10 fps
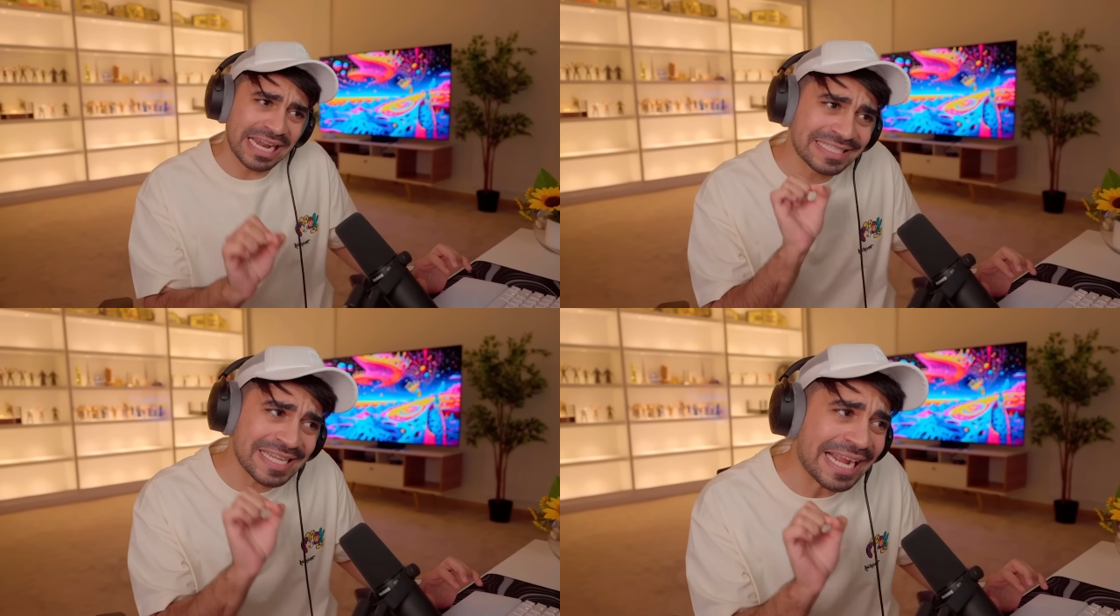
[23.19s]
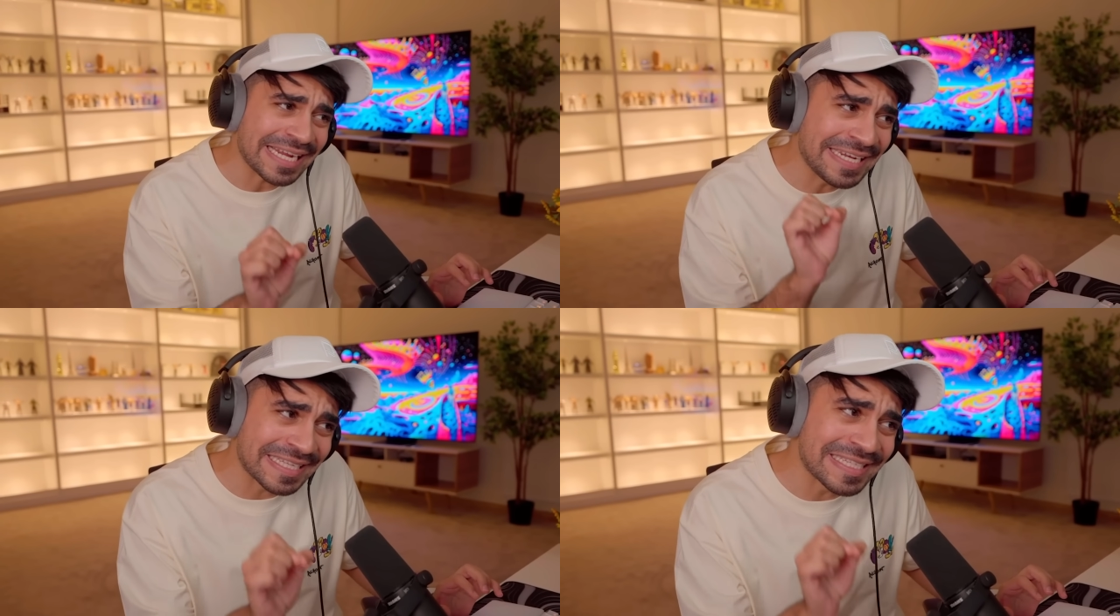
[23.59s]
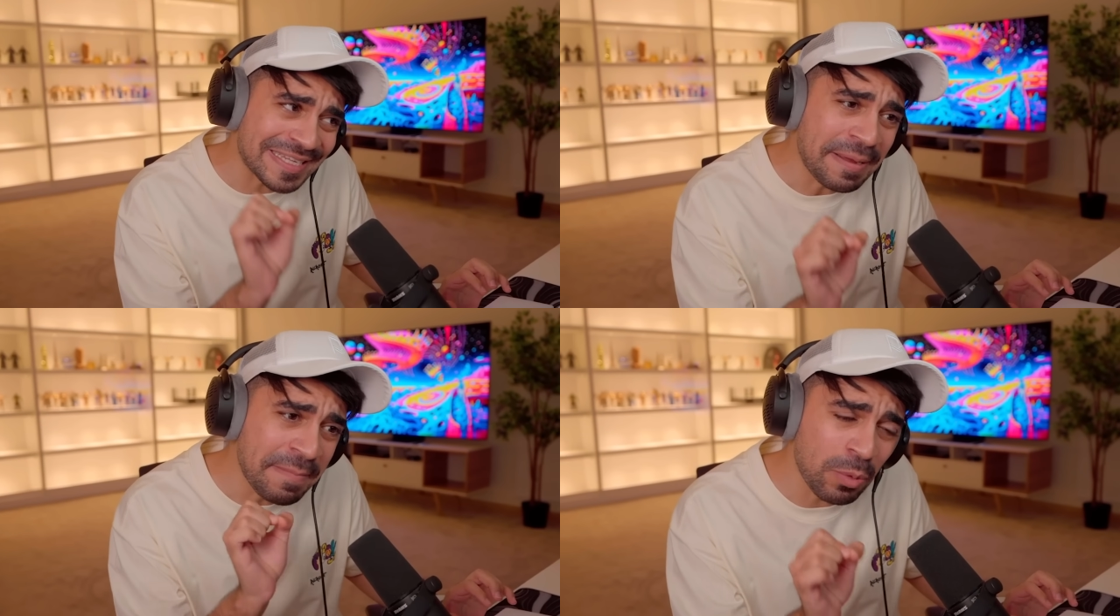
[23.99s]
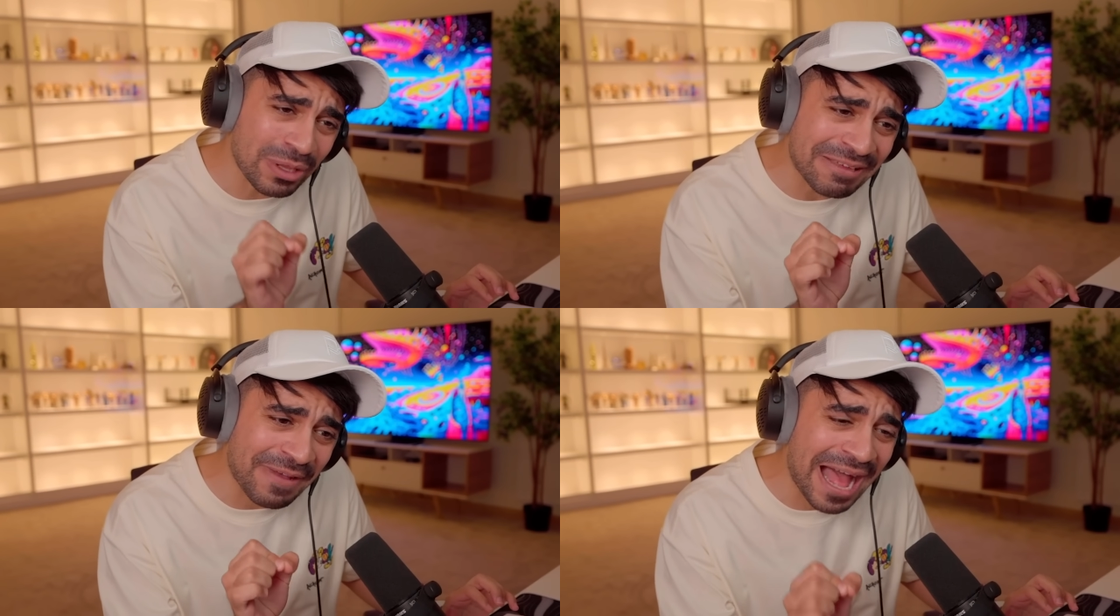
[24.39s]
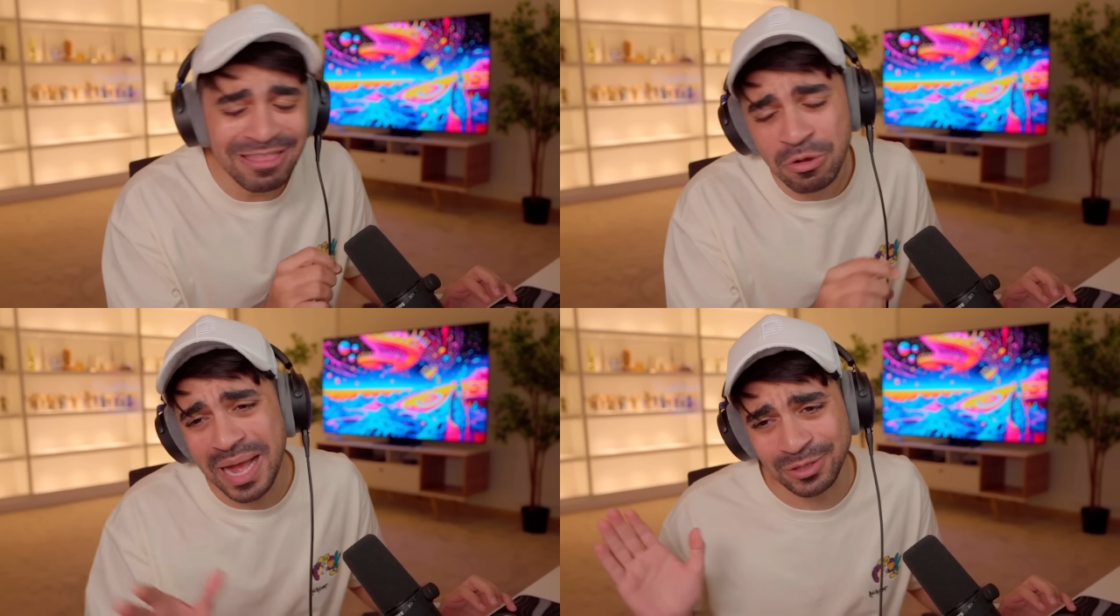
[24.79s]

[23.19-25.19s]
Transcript: يعني انصحك انك تنسحب من الوظيفه هذه وما